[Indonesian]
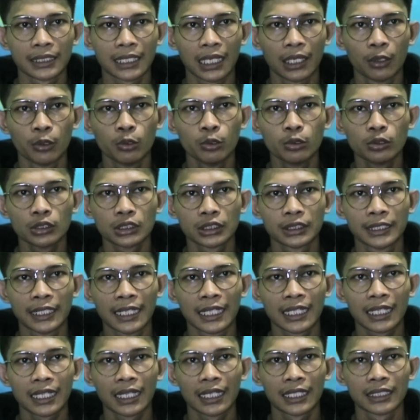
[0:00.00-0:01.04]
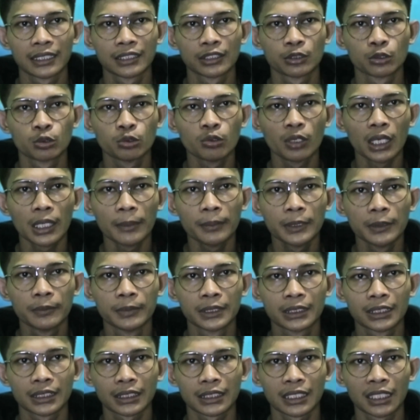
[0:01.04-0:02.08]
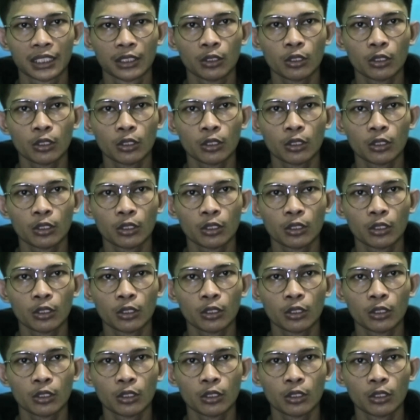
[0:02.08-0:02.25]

tahun sedangkan suami beserta